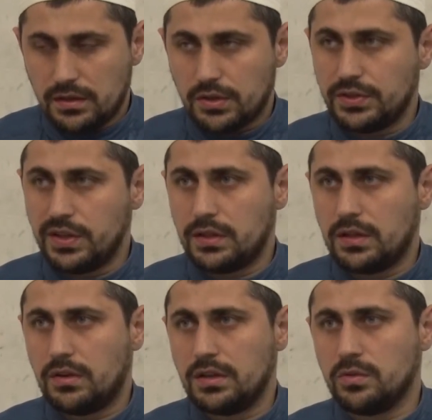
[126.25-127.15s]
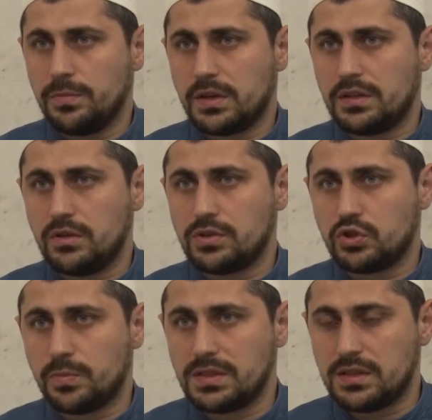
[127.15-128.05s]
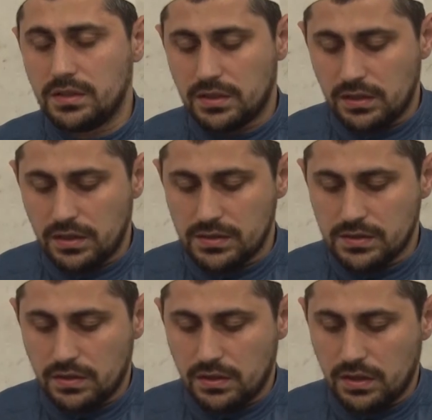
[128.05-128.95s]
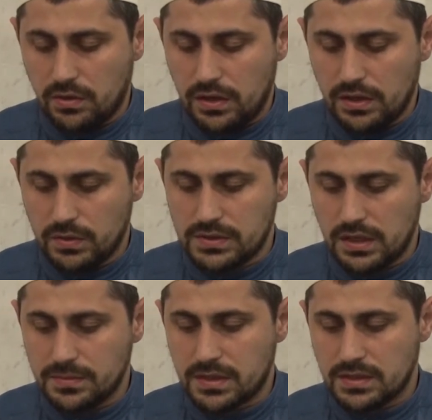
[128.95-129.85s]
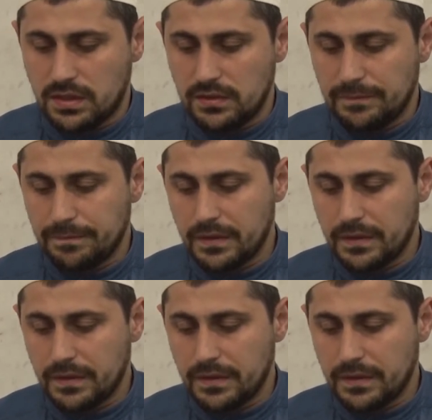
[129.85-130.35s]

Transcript: радиаллаху анху, передается, что посланник Аллаха, саллаллаху алейхи вассалям, сказал,